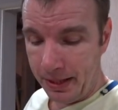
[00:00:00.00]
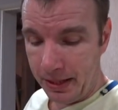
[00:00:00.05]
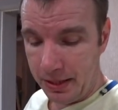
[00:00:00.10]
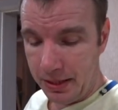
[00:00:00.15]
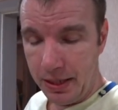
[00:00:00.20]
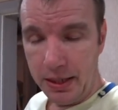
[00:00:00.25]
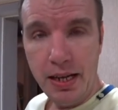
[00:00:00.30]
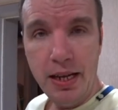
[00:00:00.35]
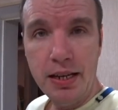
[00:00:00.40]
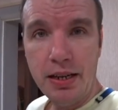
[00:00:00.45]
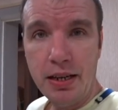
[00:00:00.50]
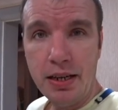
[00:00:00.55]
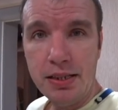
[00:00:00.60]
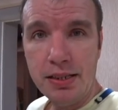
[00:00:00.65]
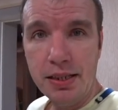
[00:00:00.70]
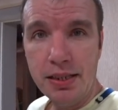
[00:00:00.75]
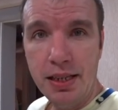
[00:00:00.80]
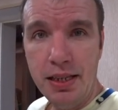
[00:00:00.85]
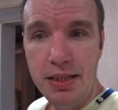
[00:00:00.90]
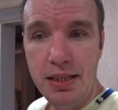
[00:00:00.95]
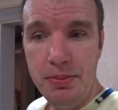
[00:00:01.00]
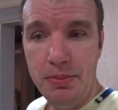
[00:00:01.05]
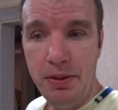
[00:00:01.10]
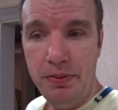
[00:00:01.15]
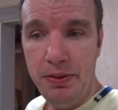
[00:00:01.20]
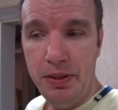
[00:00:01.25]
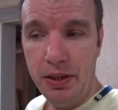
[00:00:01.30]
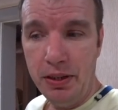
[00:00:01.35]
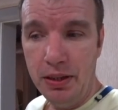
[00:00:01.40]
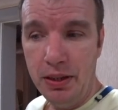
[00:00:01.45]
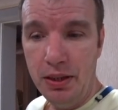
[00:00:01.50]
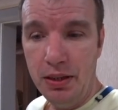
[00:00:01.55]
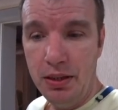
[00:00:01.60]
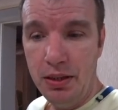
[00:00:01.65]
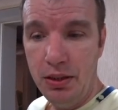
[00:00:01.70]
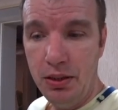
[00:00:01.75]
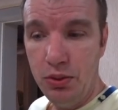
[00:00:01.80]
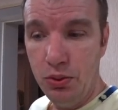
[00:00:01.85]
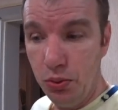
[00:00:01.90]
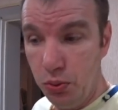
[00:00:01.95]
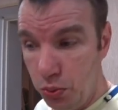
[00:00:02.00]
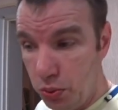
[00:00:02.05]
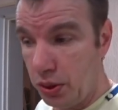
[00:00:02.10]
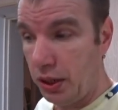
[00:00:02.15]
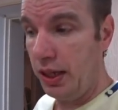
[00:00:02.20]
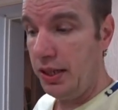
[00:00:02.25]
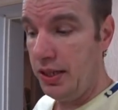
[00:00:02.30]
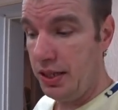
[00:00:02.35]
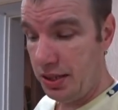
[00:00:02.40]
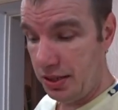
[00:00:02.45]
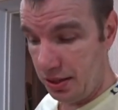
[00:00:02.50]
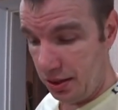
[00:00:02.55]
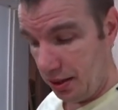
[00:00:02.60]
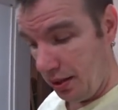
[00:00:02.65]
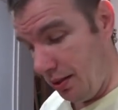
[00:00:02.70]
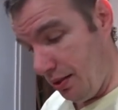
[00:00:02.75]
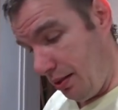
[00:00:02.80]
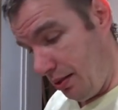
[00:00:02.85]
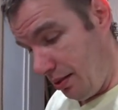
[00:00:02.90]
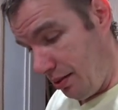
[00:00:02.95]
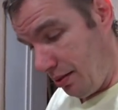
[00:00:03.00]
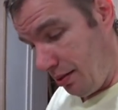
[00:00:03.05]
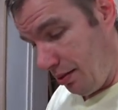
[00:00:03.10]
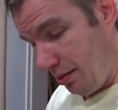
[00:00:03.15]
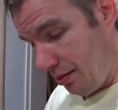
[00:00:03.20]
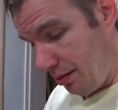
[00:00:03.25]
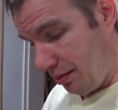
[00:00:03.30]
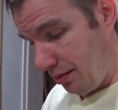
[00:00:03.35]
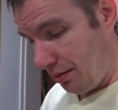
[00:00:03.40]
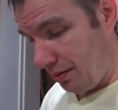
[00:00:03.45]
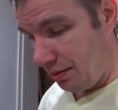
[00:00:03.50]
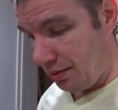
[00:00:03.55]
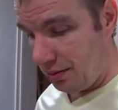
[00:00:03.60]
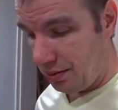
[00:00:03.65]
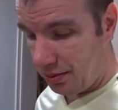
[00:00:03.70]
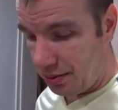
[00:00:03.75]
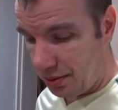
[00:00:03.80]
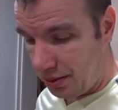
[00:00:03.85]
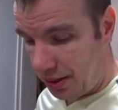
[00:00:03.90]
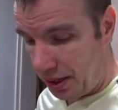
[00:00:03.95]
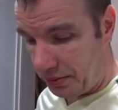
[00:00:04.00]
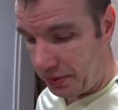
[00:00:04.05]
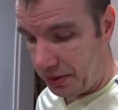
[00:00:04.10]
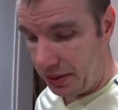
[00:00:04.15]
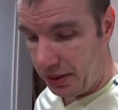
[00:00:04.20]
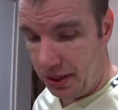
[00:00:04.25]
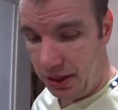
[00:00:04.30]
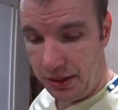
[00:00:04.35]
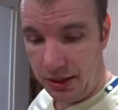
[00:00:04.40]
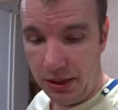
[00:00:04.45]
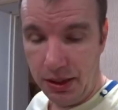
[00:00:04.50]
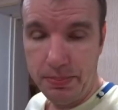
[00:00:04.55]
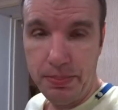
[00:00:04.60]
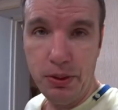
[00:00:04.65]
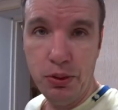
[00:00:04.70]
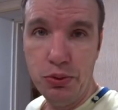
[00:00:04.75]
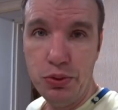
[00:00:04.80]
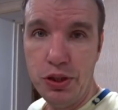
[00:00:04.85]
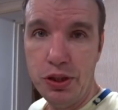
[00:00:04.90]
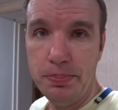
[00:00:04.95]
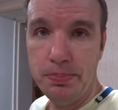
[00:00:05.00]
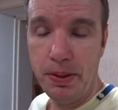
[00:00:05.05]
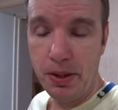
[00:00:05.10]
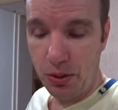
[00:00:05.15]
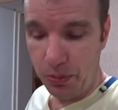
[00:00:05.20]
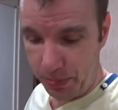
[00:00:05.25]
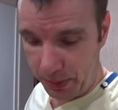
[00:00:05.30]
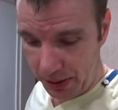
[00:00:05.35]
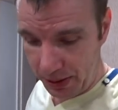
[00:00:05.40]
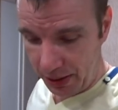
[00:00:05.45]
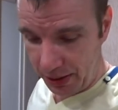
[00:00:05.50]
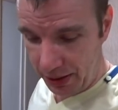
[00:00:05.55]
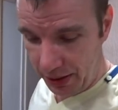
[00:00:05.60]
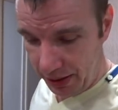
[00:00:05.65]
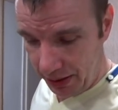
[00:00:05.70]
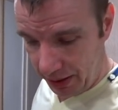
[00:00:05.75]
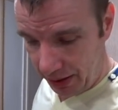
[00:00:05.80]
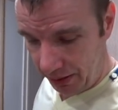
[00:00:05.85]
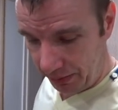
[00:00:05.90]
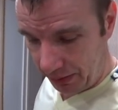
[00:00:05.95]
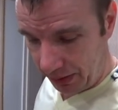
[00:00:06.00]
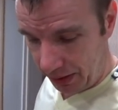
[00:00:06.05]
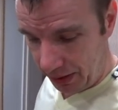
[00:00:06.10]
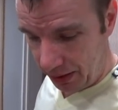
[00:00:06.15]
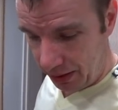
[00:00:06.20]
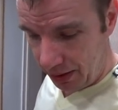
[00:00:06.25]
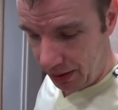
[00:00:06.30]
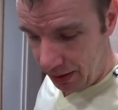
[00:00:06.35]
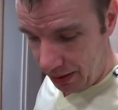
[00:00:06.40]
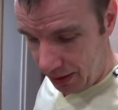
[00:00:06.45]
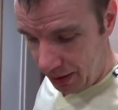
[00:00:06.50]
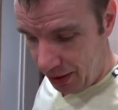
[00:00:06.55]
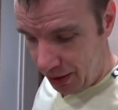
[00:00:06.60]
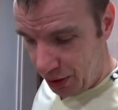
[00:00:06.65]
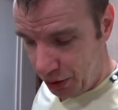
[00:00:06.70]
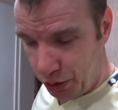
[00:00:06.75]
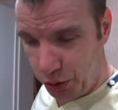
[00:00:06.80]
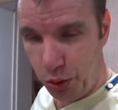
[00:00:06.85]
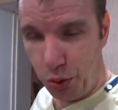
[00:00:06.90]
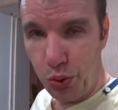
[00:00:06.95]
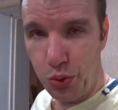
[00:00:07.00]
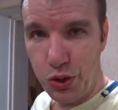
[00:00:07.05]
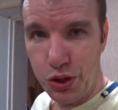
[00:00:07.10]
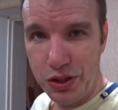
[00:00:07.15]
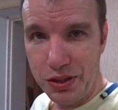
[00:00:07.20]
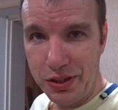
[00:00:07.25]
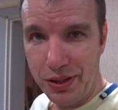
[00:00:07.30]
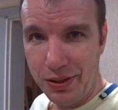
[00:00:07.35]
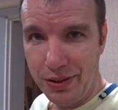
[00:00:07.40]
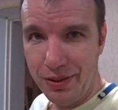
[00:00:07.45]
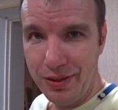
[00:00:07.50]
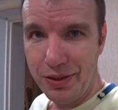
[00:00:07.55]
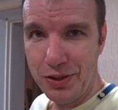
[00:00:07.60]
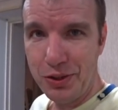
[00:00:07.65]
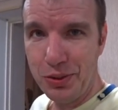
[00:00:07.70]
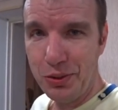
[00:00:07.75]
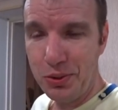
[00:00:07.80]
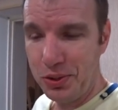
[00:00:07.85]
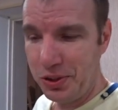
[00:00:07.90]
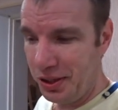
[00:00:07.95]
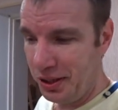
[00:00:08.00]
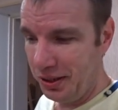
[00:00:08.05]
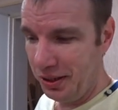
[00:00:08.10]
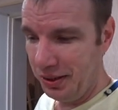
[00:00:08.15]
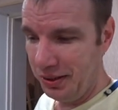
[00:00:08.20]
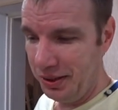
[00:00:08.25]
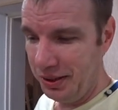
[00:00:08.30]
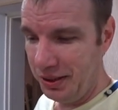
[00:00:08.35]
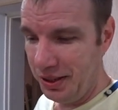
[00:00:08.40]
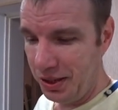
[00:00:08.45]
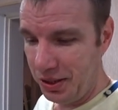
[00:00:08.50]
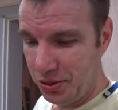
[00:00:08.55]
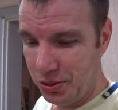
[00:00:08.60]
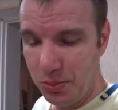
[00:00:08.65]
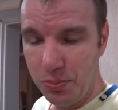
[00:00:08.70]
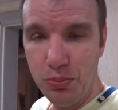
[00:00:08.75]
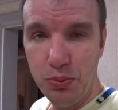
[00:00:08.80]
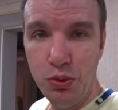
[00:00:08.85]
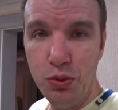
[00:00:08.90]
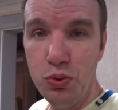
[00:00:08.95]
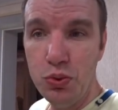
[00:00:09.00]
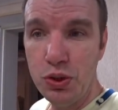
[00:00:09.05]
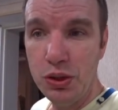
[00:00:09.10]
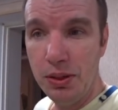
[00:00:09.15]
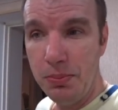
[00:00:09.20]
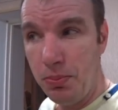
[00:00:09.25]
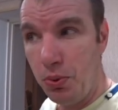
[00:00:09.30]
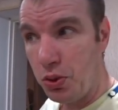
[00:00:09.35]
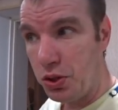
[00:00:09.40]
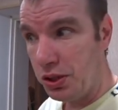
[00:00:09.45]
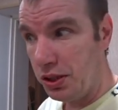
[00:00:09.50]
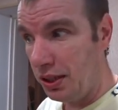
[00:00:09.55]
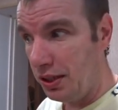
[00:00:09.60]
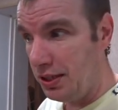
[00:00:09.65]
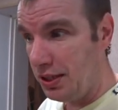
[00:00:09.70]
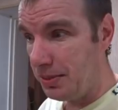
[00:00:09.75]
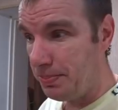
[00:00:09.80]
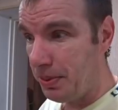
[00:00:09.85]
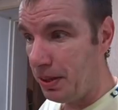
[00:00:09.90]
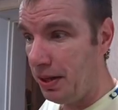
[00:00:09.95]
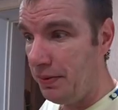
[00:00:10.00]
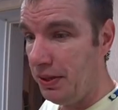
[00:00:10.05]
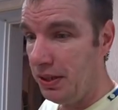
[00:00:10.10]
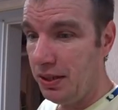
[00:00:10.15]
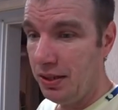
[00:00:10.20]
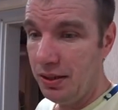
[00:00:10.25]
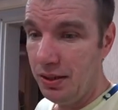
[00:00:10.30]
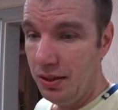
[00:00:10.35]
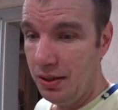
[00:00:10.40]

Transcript: Такая красота неимоверная. Ну и, конечно, как всегда, надо получить пару подзатыльников таких дружеских, что сделал не так, что нужно, можно исправить.